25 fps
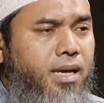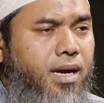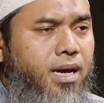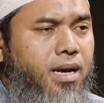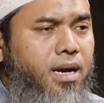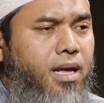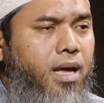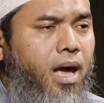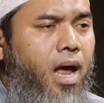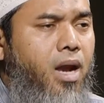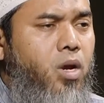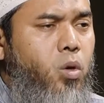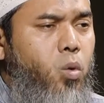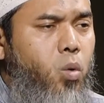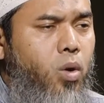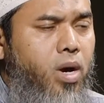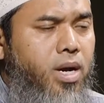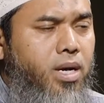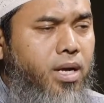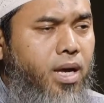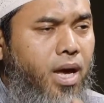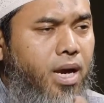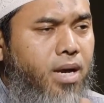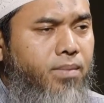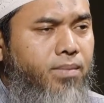dengan
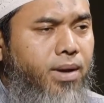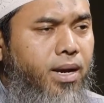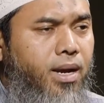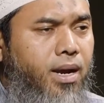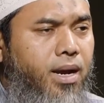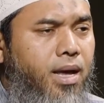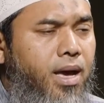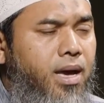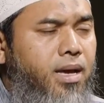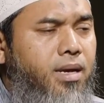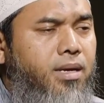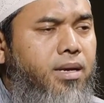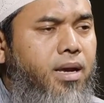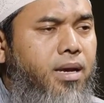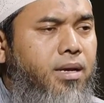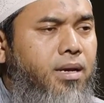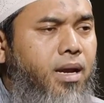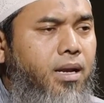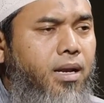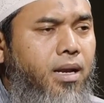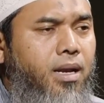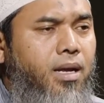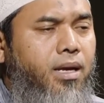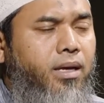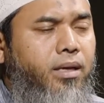kandungan kalimat la ilaha
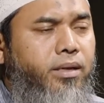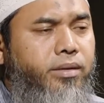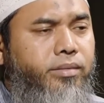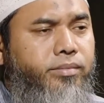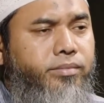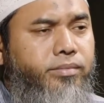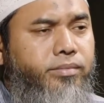illallah.